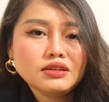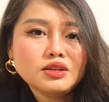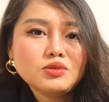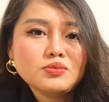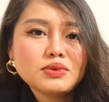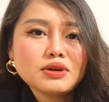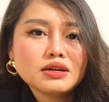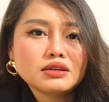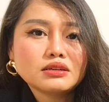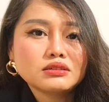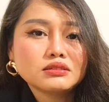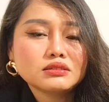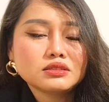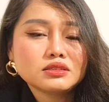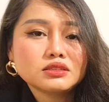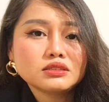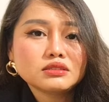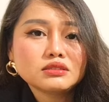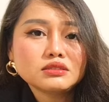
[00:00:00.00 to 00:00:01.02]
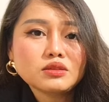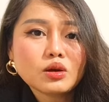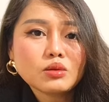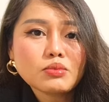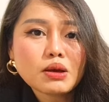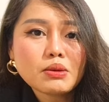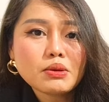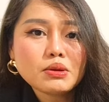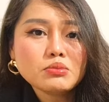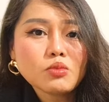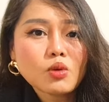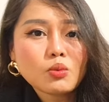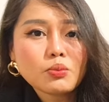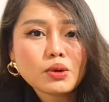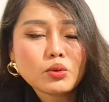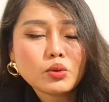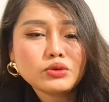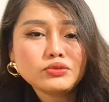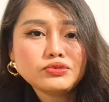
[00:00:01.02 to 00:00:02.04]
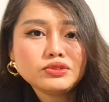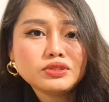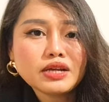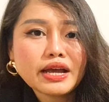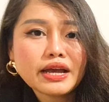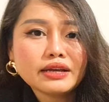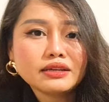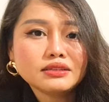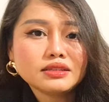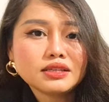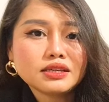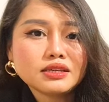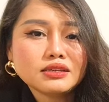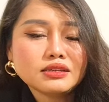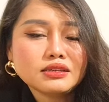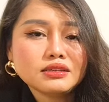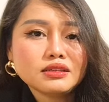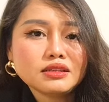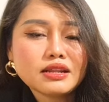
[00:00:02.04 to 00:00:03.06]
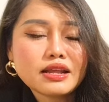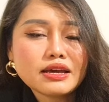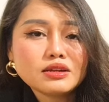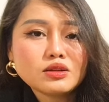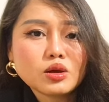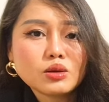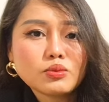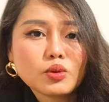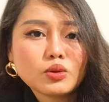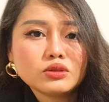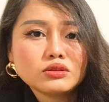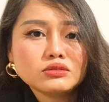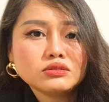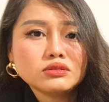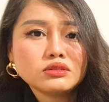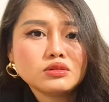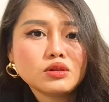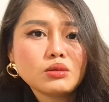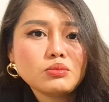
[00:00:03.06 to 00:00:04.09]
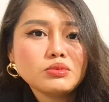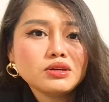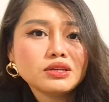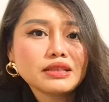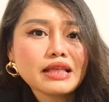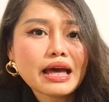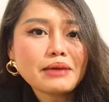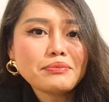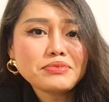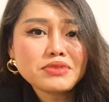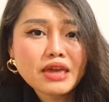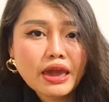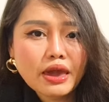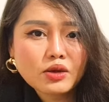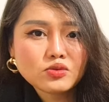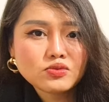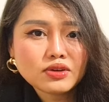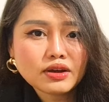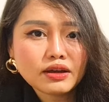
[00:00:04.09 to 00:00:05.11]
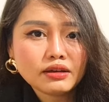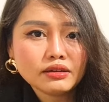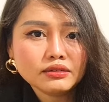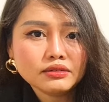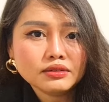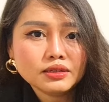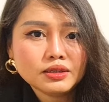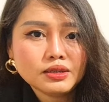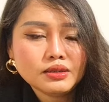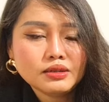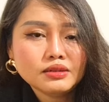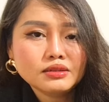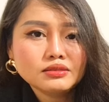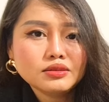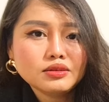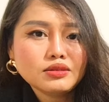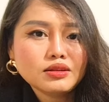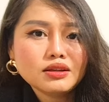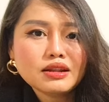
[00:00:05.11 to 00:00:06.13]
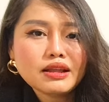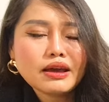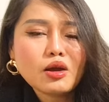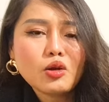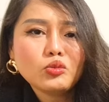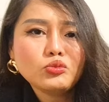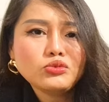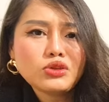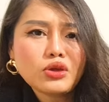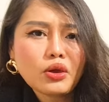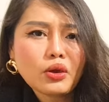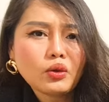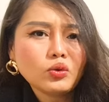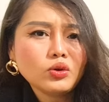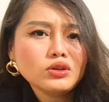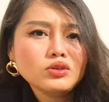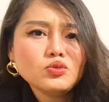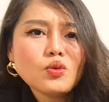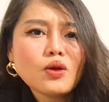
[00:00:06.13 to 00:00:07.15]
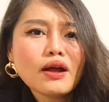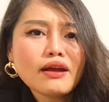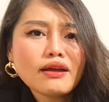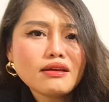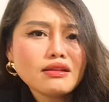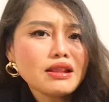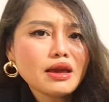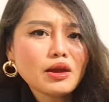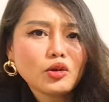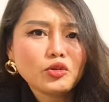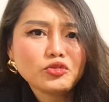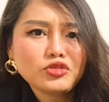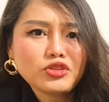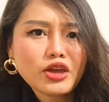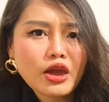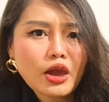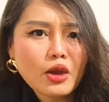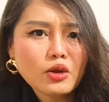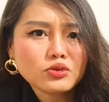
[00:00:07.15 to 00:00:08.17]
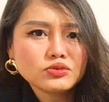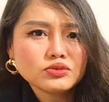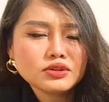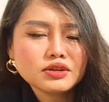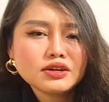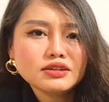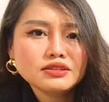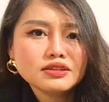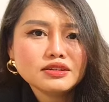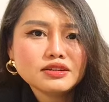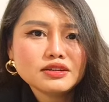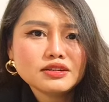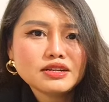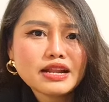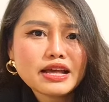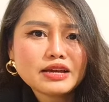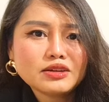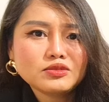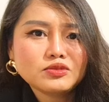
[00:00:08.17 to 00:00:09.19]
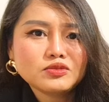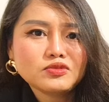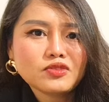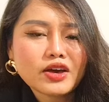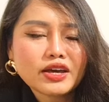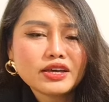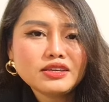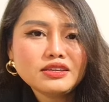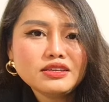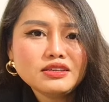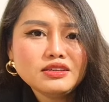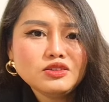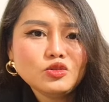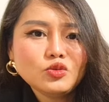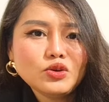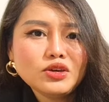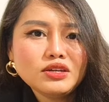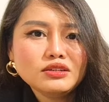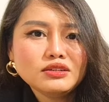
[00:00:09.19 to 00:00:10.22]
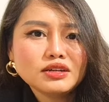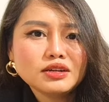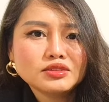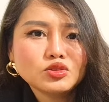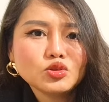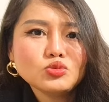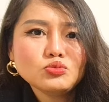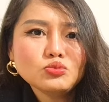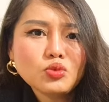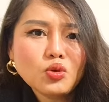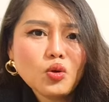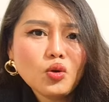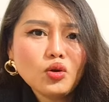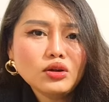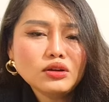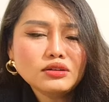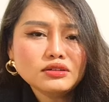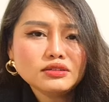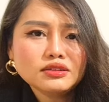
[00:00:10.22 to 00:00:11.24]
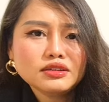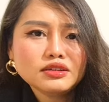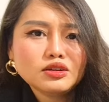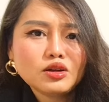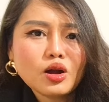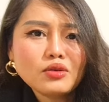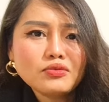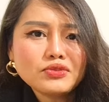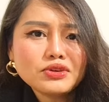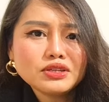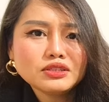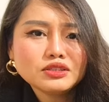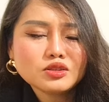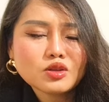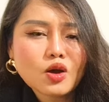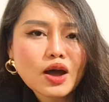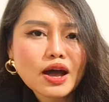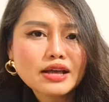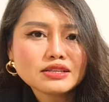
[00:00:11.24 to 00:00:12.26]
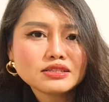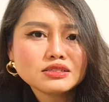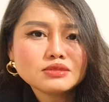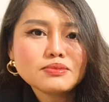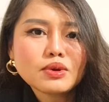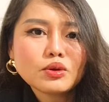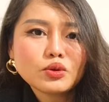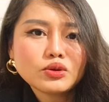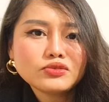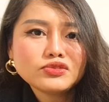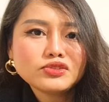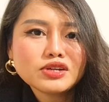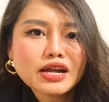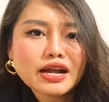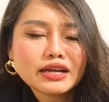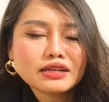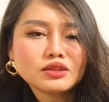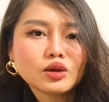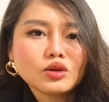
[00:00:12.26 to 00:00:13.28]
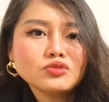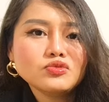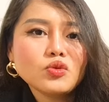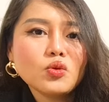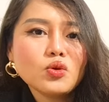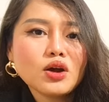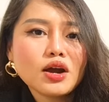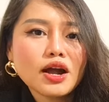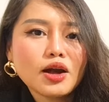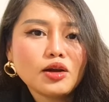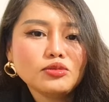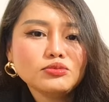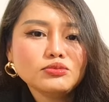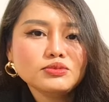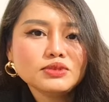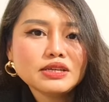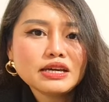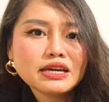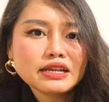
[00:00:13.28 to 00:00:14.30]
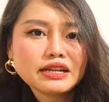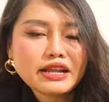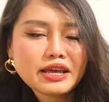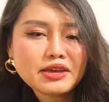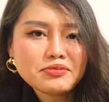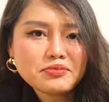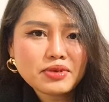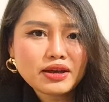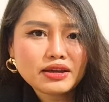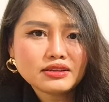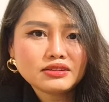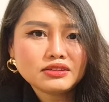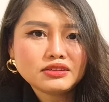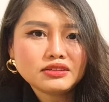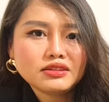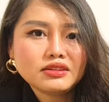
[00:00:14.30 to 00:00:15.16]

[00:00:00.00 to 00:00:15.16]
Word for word: nếu mà xử tội 331 bà Nguyễn Phương Hằng thì Lan đòi bồi thường được có 18 triệu à cho nên Lan không chịu ít quá Lan không chịu cho nên Lan phải quyết tôi muốn có phiên tòa xử bà Nguyễn Phương Hằng tội vu không để mà